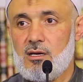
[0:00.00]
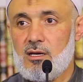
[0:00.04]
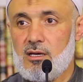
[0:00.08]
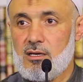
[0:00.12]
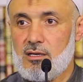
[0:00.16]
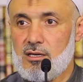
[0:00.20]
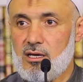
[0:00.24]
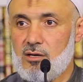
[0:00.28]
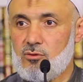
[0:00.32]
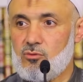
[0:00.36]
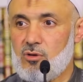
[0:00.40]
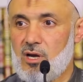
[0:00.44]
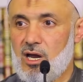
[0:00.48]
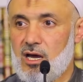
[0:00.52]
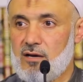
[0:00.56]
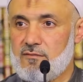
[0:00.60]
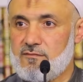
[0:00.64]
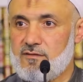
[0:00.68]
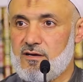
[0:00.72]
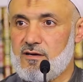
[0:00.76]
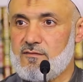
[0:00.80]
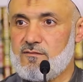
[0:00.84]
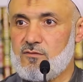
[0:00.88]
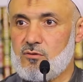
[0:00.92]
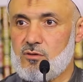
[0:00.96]
انه
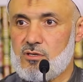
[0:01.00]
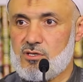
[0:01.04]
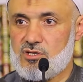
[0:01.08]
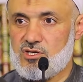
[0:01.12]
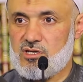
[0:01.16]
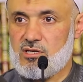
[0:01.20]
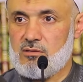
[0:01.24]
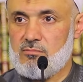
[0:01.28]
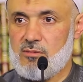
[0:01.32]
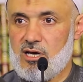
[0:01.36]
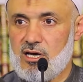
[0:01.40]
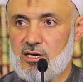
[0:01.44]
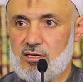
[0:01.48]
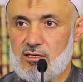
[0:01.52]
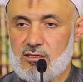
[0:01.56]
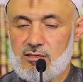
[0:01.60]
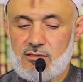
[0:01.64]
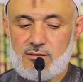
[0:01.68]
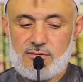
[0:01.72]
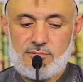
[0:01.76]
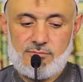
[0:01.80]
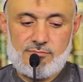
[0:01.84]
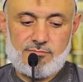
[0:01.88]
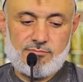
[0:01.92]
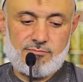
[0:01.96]
العفاف الاجتماعي
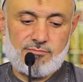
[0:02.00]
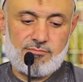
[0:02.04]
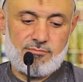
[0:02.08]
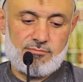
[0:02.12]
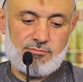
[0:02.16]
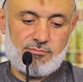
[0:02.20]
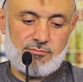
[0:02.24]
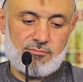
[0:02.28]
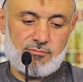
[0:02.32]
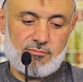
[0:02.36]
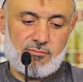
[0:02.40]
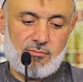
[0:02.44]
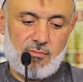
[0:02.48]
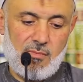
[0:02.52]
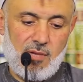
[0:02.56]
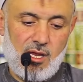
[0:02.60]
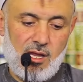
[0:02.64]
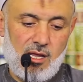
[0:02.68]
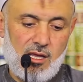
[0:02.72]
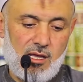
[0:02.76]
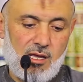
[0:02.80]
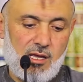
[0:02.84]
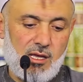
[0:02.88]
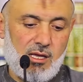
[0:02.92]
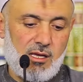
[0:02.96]

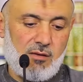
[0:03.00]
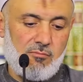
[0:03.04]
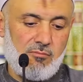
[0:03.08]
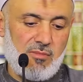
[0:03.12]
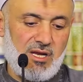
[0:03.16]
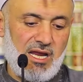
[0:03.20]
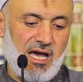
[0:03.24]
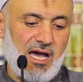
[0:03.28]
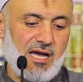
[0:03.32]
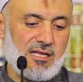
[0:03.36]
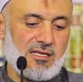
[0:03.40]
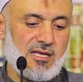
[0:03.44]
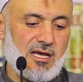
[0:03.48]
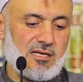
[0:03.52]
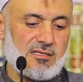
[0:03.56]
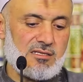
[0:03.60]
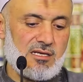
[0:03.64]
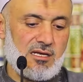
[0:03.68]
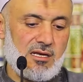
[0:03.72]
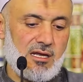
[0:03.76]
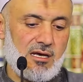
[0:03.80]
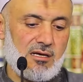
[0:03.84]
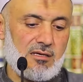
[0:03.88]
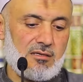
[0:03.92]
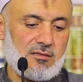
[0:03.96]
من
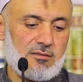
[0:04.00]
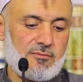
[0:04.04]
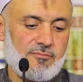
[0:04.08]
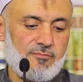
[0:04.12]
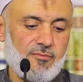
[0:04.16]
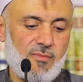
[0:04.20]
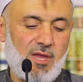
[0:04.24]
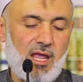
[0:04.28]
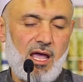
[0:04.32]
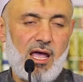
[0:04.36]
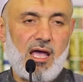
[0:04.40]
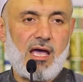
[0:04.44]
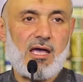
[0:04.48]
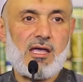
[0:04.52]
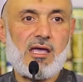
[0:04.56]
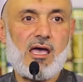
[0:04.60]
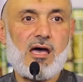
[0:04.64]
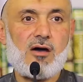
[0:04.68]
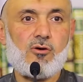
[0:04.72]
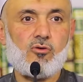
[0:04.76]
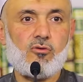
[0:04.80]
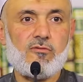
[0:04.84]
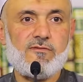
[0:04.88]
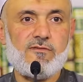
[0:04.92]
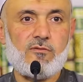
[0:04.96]
عاداتنا
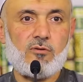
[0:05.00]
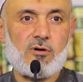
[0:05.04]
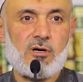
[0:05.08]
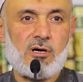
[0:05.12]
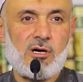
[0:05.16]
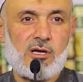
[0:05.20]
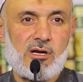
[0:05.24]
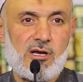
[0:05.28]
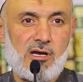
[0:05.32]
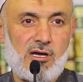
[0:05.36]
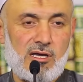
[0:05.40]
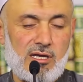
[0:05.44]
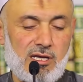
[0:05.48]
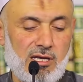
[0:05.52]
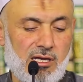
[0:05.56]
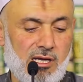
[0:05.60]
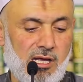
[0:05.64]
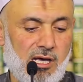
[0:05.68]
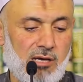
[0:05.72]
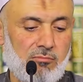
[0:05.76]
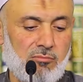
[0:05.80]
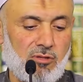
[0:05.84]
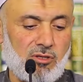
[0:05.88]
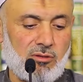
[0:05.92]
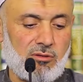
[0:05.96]
حياء
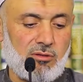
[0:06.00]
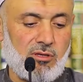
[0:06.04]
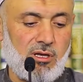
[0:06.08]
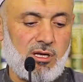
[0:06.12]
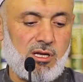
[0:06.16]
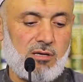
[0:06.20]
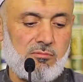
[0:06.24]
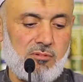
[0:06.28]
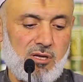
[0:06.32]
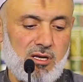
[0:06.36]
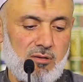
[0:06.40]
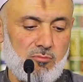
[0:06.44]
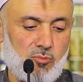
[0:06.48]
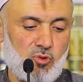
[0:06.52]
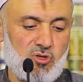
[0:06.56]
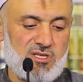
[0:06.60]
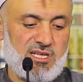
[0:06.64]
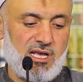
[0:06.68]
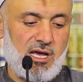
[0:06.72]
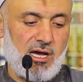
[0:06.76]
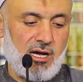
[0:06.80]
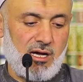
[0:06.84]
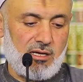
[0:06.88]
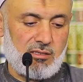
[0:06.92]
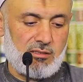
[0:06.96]
فقرائنا من طلب
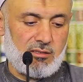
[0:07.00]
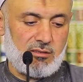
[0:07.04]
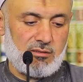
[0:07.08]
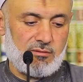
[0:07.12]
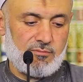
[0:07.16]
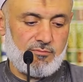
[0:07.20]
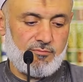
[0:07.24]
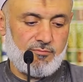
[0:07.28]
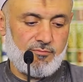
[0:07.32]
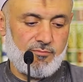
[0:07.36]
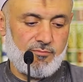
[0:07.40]
المساعده